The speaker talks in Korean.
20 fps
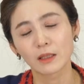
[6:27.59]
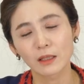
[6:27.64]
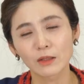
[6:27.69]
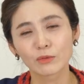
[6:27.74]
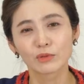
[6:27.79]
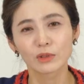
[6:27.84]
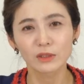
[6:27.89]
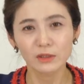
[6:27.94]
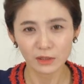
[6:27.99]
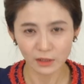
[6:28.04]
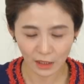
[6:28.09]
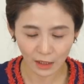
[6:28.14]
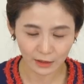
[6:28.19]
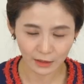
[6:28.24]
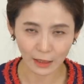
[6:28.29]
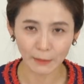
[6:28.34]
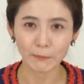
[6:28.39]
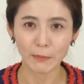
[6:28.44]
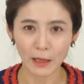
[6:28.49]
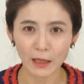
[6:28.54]
그러니까 우리는 그냥
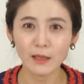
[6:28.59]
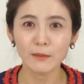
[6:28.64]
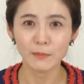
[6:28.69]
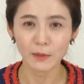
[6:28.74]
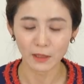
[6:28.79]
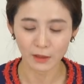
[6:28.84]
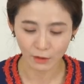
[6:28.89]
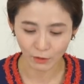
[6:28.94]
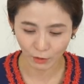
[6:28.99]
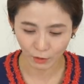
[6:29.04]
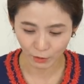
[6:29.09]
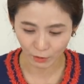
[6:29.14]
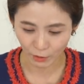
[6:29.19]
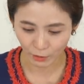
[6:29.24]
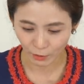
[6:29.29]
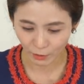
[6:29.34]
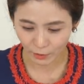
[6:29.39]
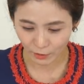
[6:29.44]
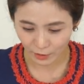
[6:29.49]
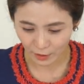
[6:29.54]
다 베이비인
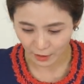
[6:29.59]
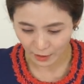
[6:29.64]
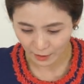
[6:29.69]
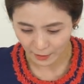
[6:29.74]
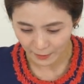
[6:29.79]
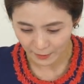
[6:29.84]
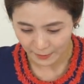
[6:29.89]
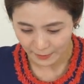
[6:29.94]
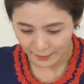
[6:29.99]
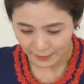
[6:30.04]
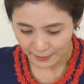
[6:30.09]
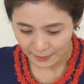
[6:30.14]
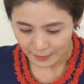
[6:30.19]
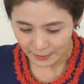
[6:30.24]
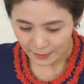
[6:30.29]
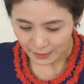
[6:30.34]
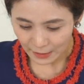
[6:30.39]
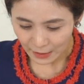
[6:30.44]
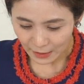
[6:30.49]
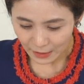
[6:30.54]
걸로. 예.
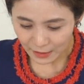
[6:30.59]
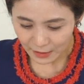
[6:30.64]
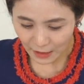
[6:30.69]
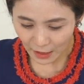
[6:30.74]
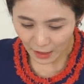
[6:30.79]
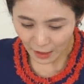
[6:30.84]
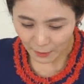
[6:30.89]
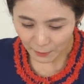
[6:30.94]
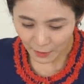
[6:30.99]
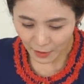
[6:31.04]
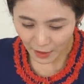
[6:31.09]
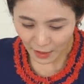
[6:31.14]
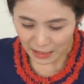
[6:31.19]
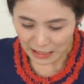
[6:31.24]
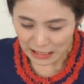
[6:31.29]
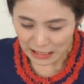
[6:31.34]
그 다음에